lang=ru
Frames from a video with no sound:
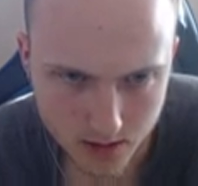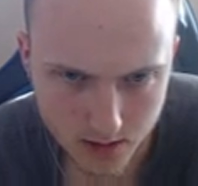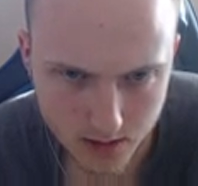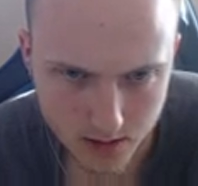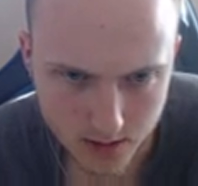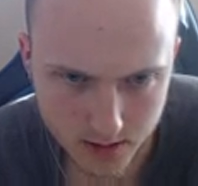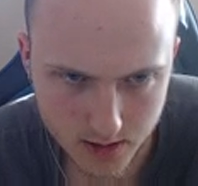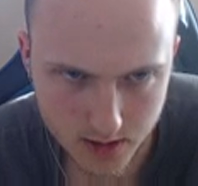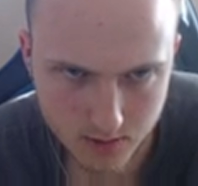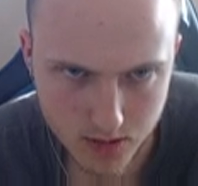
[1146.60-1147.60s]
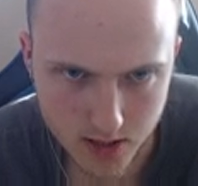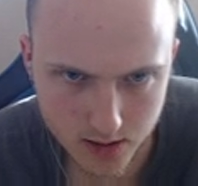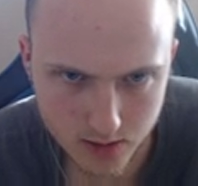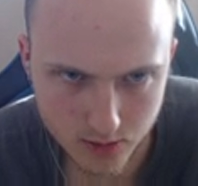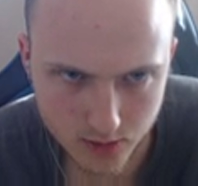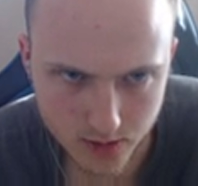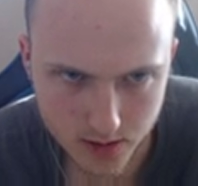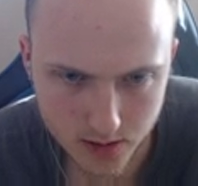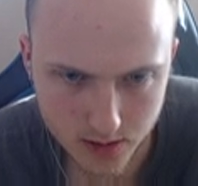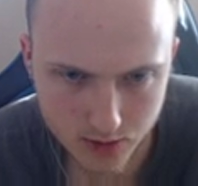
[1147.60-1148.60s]
э, зарабатывают.
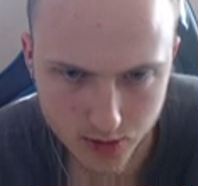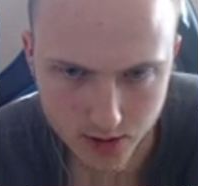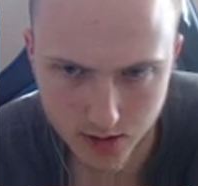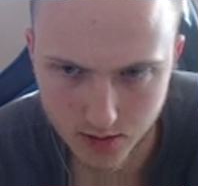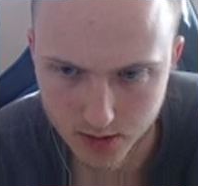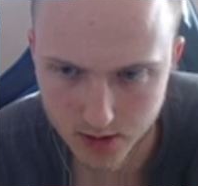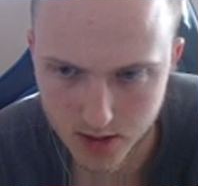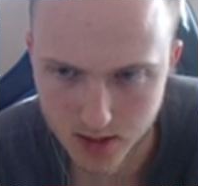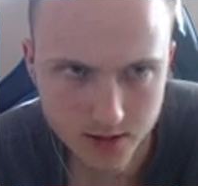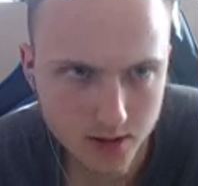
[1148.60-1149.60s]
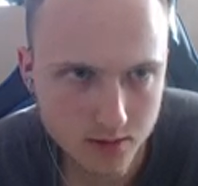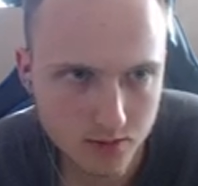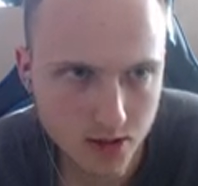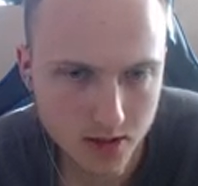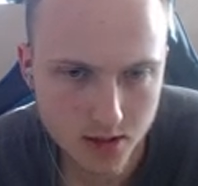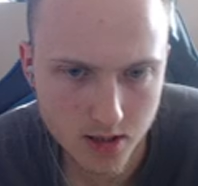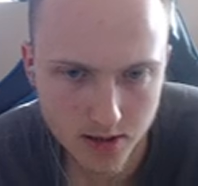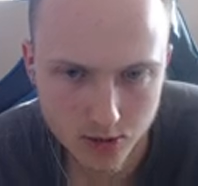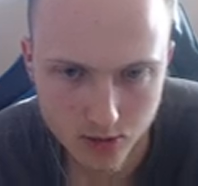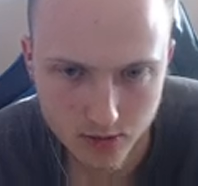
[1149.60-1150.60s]
Здесь тоже Demon Hunters,
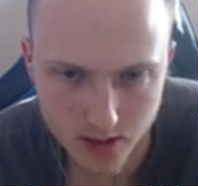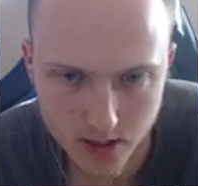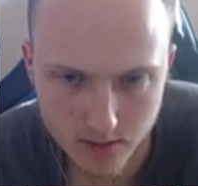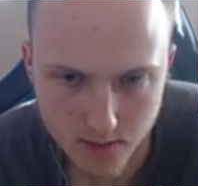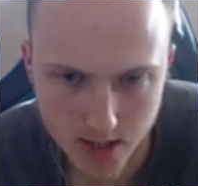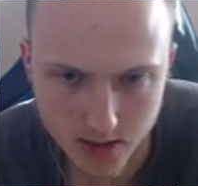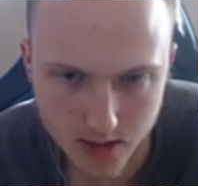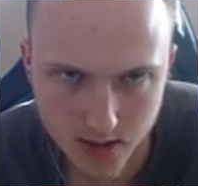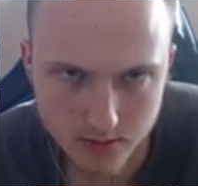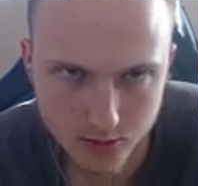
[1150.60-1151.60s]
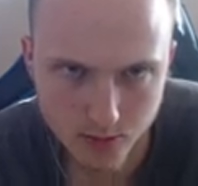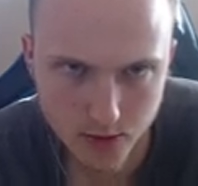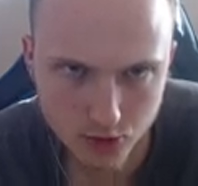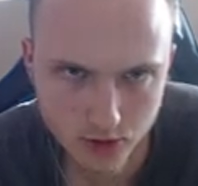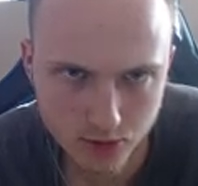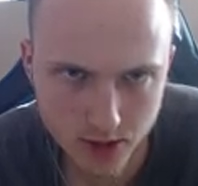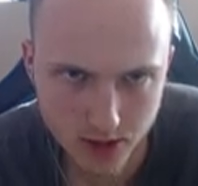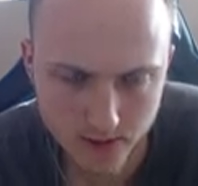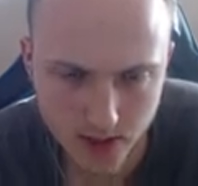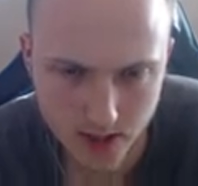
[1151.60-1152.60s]
молодая новая команда. Ну, по сути, вот
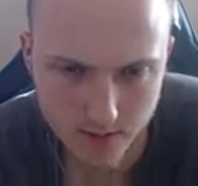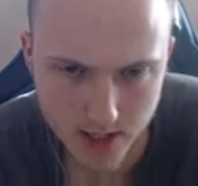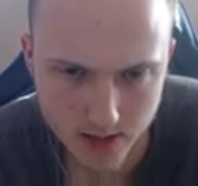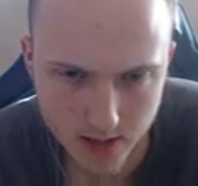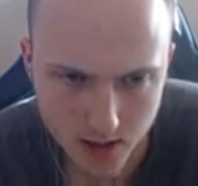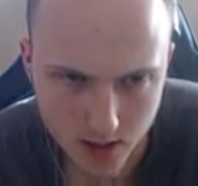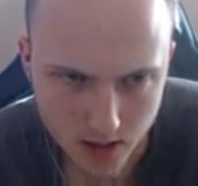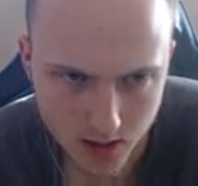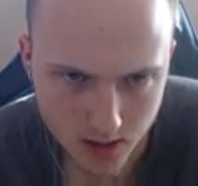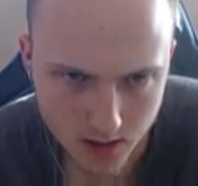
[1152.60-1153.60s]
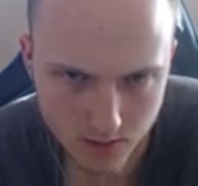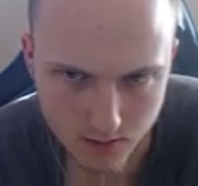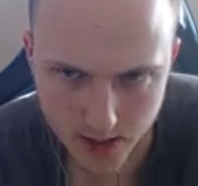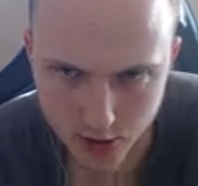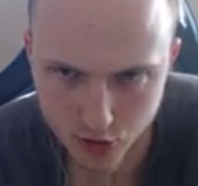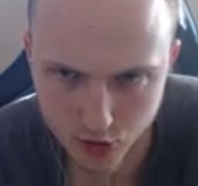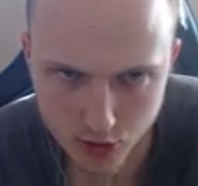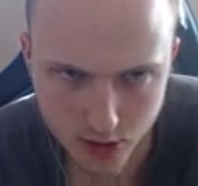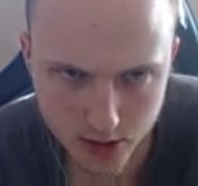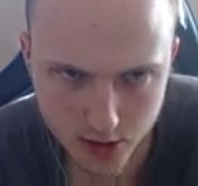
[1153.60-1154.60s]
эти все команды мои
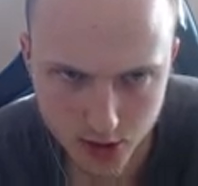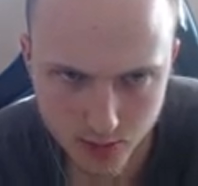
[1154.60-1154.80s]
джуниоры должны